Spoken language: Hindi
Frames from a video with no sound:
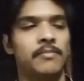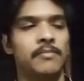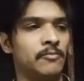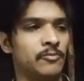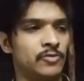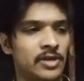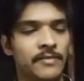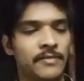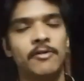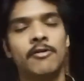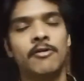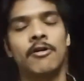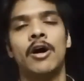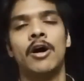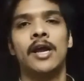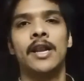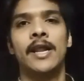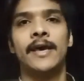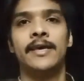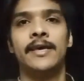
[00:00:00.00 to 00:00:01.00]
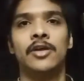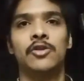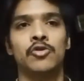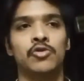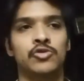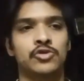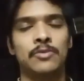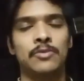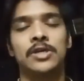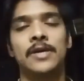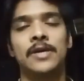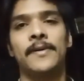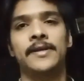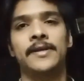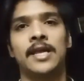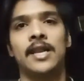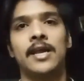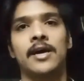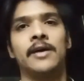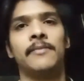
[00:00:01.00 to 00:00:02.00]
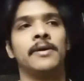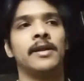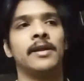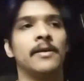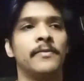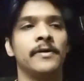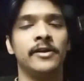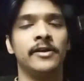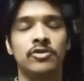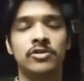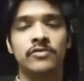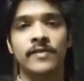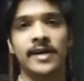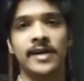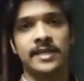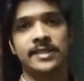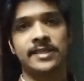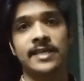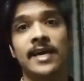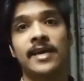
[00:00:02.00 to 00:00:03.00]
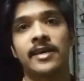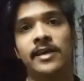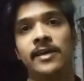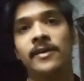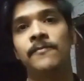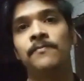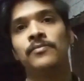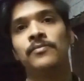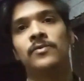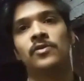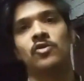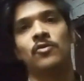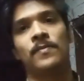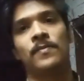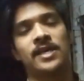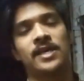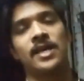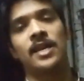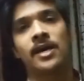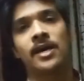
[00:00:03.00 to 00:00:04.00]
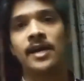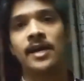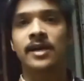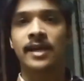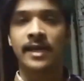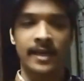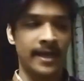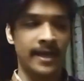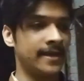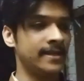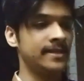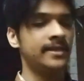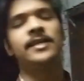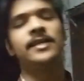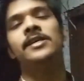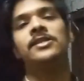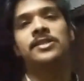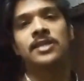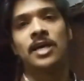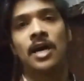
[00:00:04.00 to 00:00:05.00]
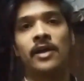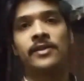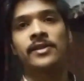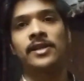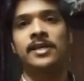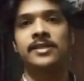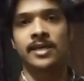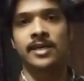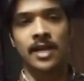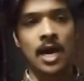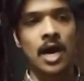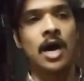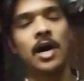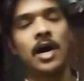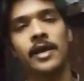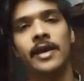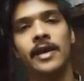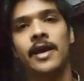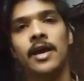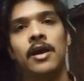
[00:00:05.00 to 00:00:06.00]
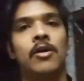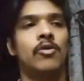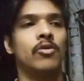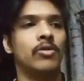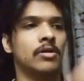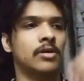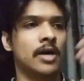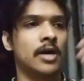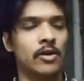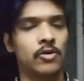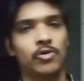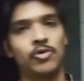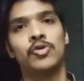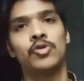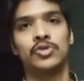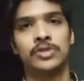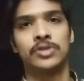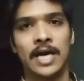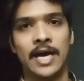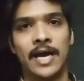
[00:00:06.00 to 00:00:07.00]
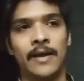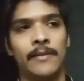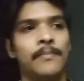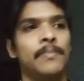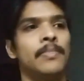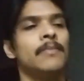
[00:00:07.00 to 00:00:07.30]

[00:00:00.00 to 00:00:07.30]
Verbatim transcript: मुझे भी कॉल आई है तो उससे मुझे पता लगा मैंने फिर न्यूज़ वगैरह चेक की तो पता लगा कि नहीं जी चांद नज़र आ गया है और कल को रोज़ा है